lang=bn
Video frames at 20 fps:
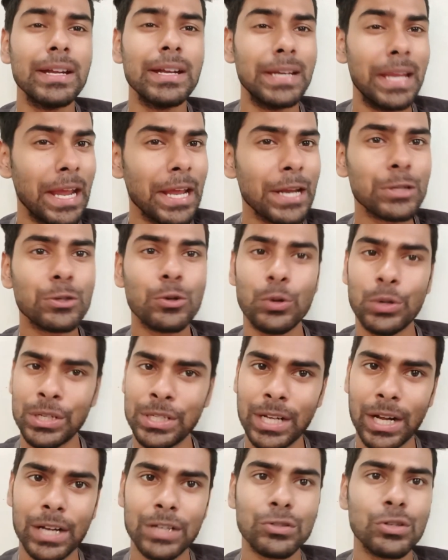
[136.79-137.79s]
দেড় কোটি
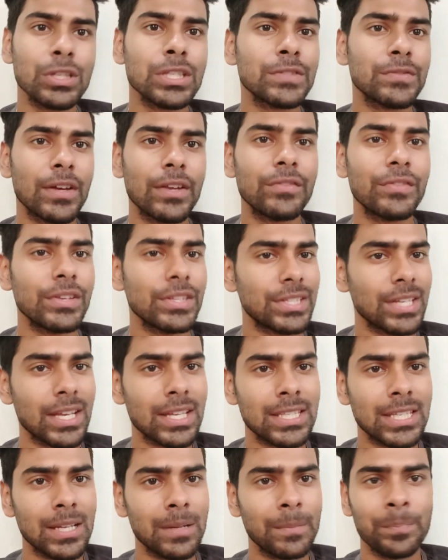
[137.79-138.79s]
টাকা ট্রান্সফার ফি
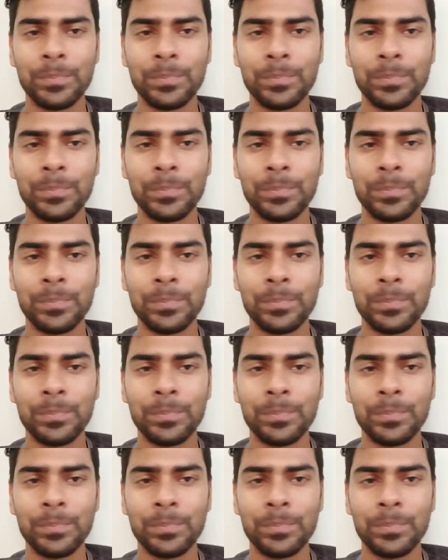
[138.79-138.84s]
চেয়েছে